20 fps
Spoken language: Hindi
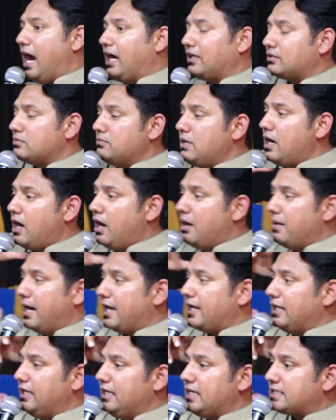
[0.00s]
आत्मा
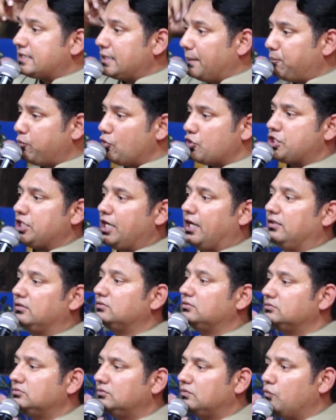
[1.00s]
हमारे लिए सब कुछ
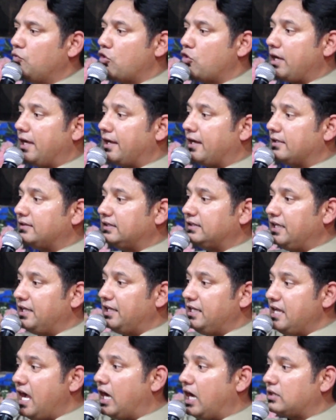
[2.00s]
है वो कहेगा
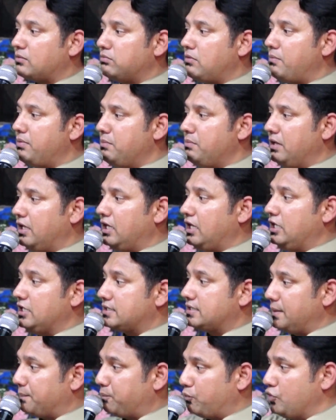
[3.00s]
तेरी आत्मा भी मेरे लिए
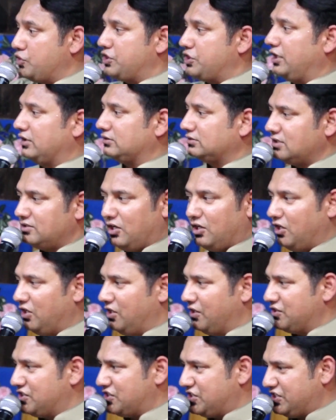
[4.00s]
सब कुछ है
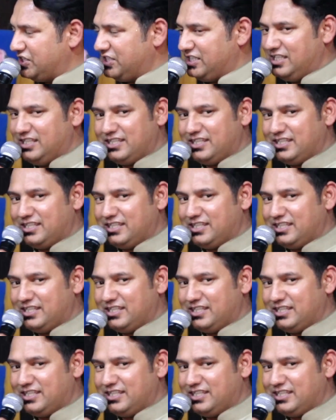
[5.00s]
ओ जी